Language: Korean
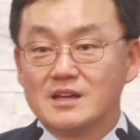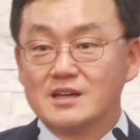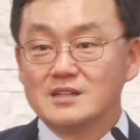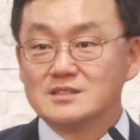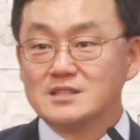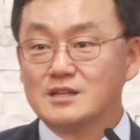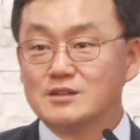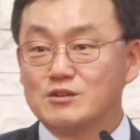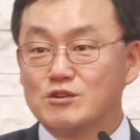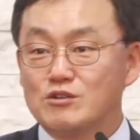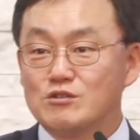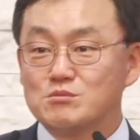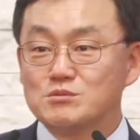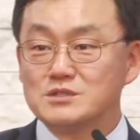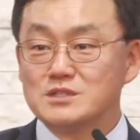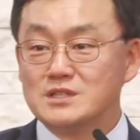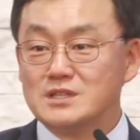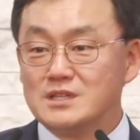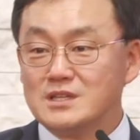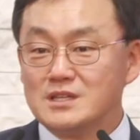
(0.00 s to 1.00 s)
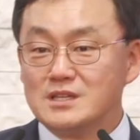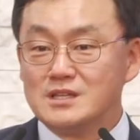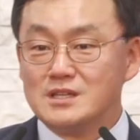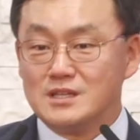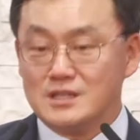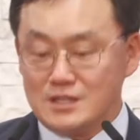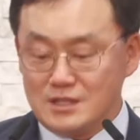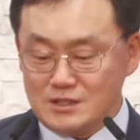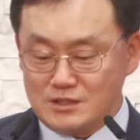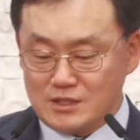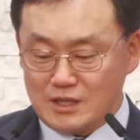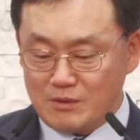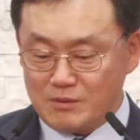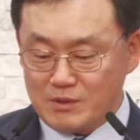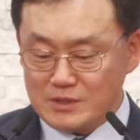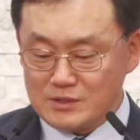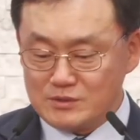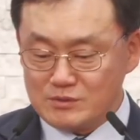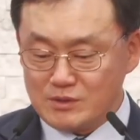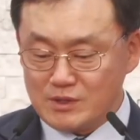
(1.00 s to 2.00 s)
자, 여러분, 이, 이
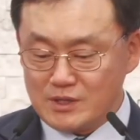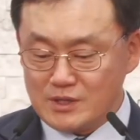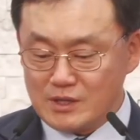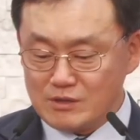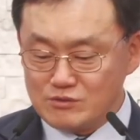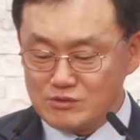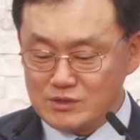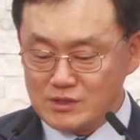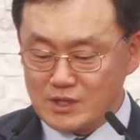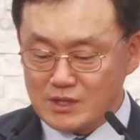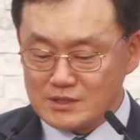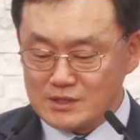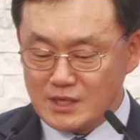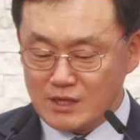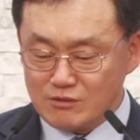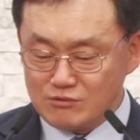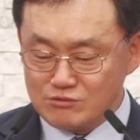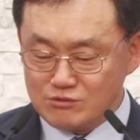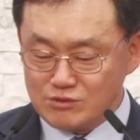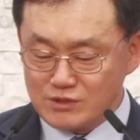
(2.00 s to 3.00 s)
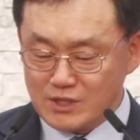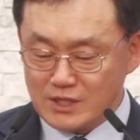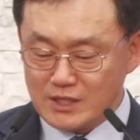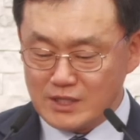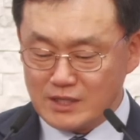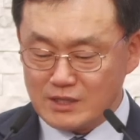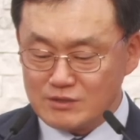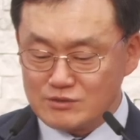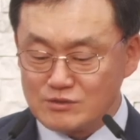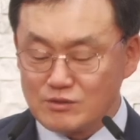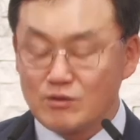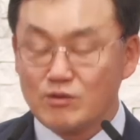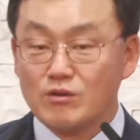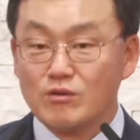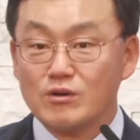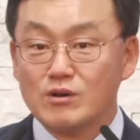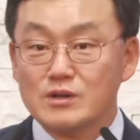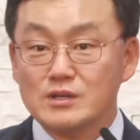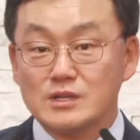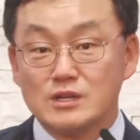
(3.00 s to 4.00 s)
대화 속에 예수님과 생수
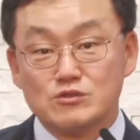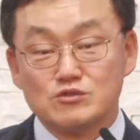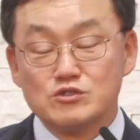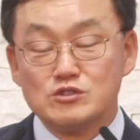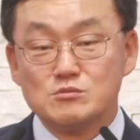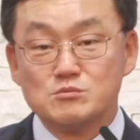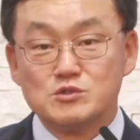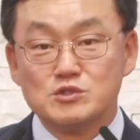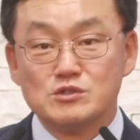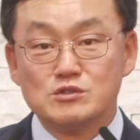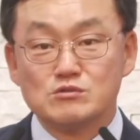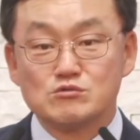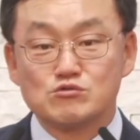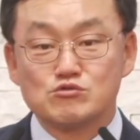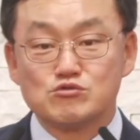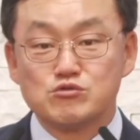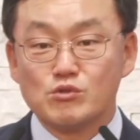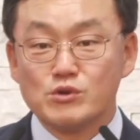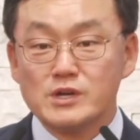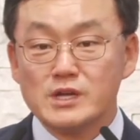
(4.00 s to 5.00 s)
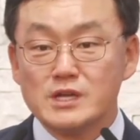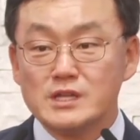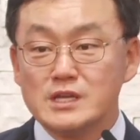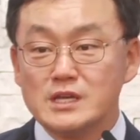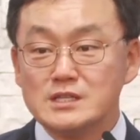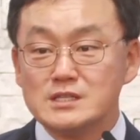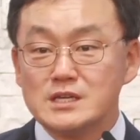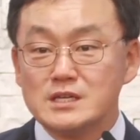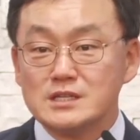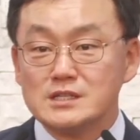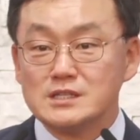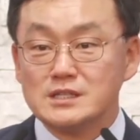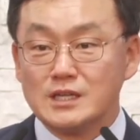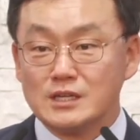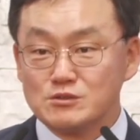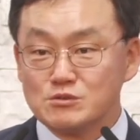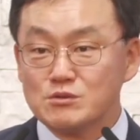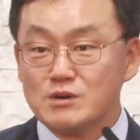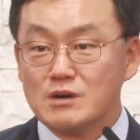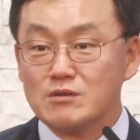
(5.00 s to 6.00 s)
얘기하죠. 예수님은 구원에 대한 얘기를
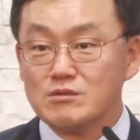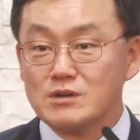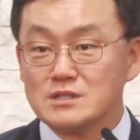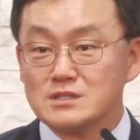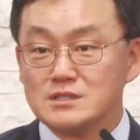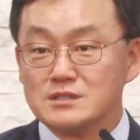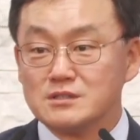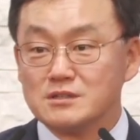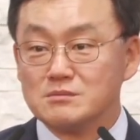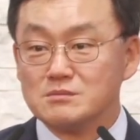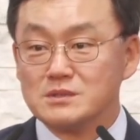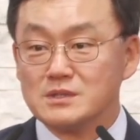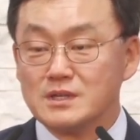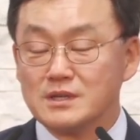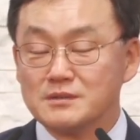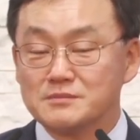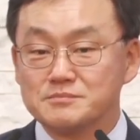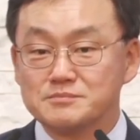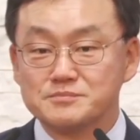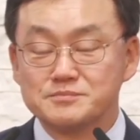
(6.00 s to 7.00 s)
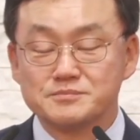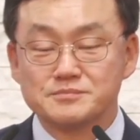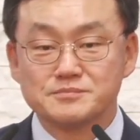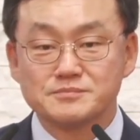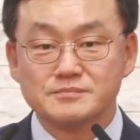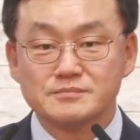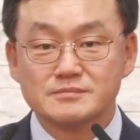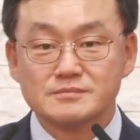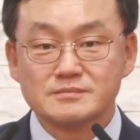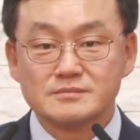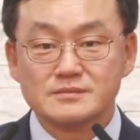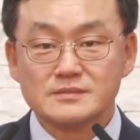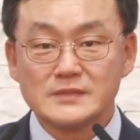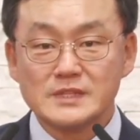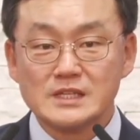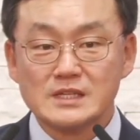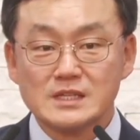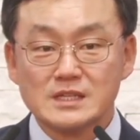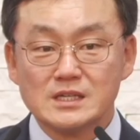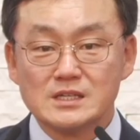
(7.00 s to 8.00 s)
계속하고 계시는 겁니다.
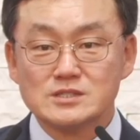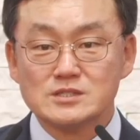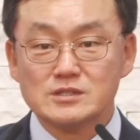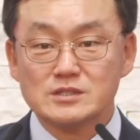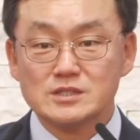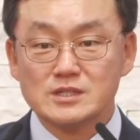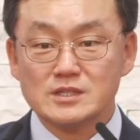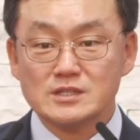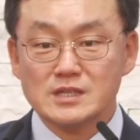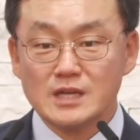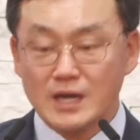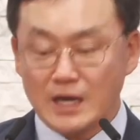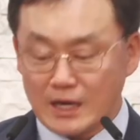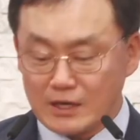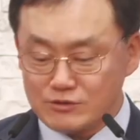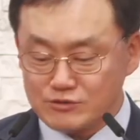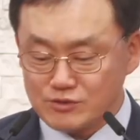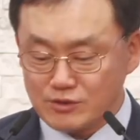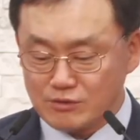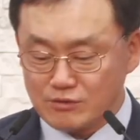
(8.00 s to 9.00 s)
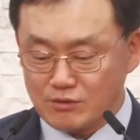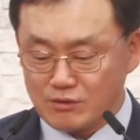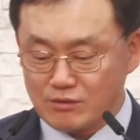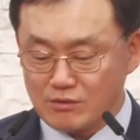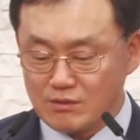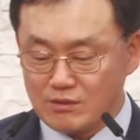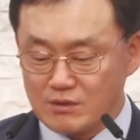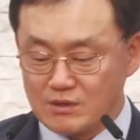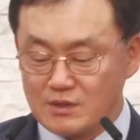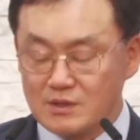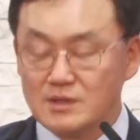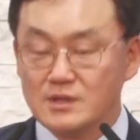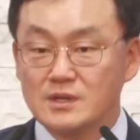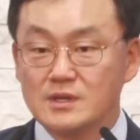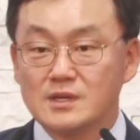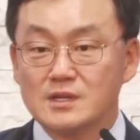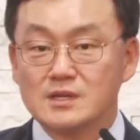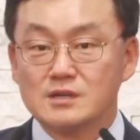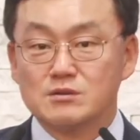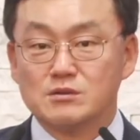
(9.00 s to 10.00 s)
그래서 여자가 알 수 있도록.
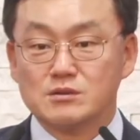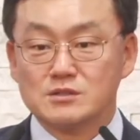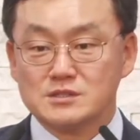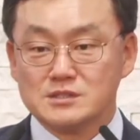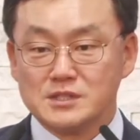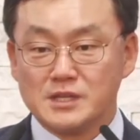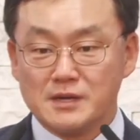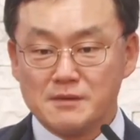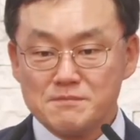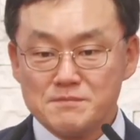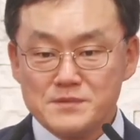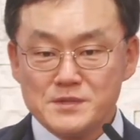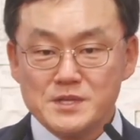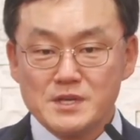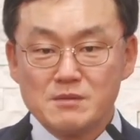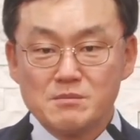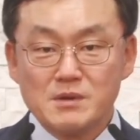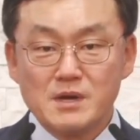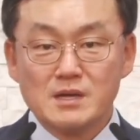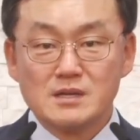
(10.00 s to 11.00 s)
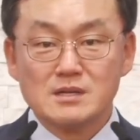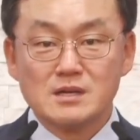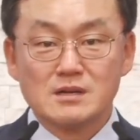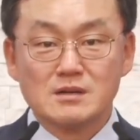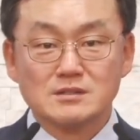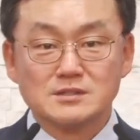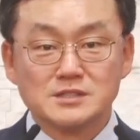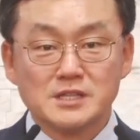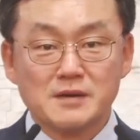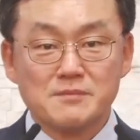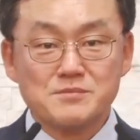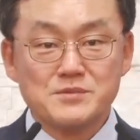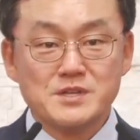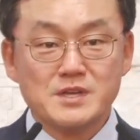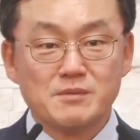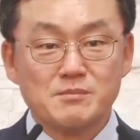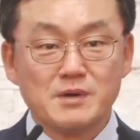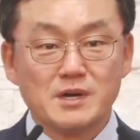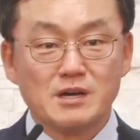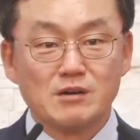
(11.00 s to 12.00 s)
그리고 참 예배하는, 참
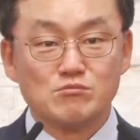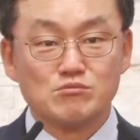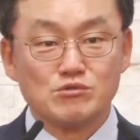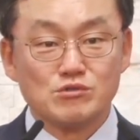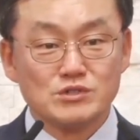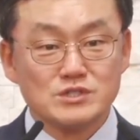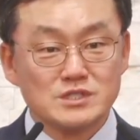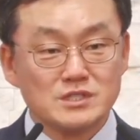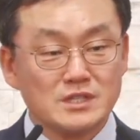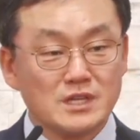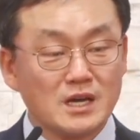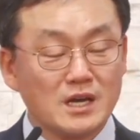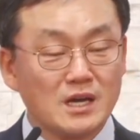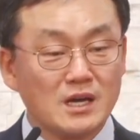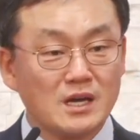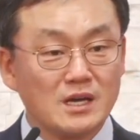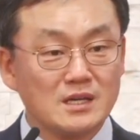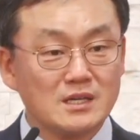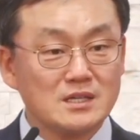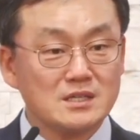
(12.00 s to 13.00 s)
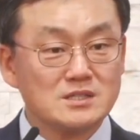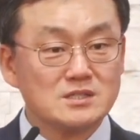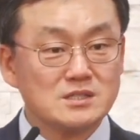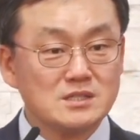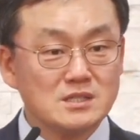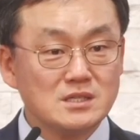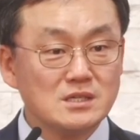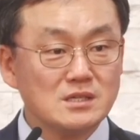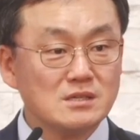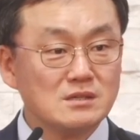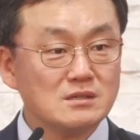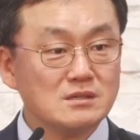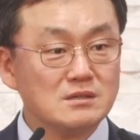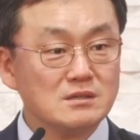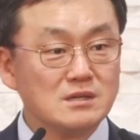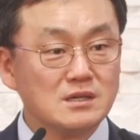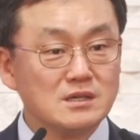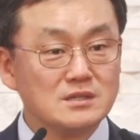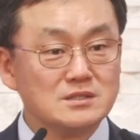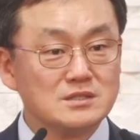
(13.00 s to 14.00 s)
예배가 무엇이냐.
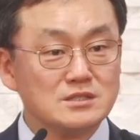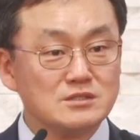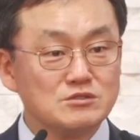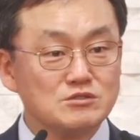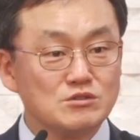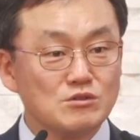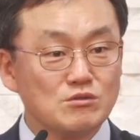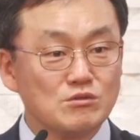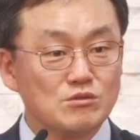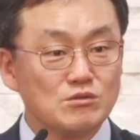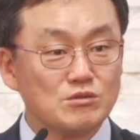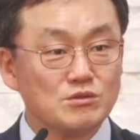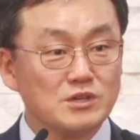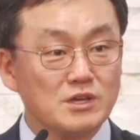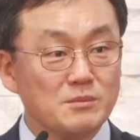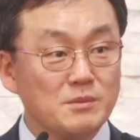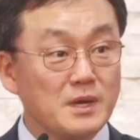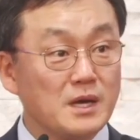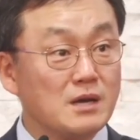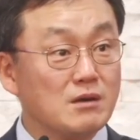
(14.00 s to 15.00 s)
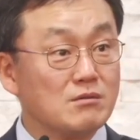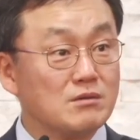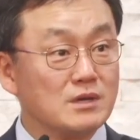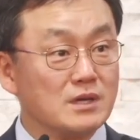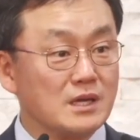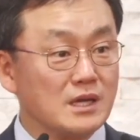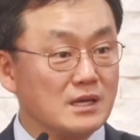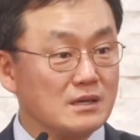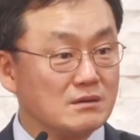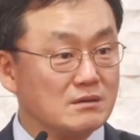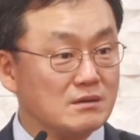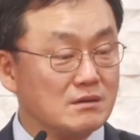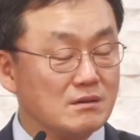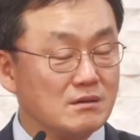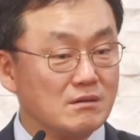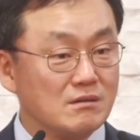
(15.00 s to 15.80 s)
신령과 진정으로 예배하라고 얘기하는 거예요.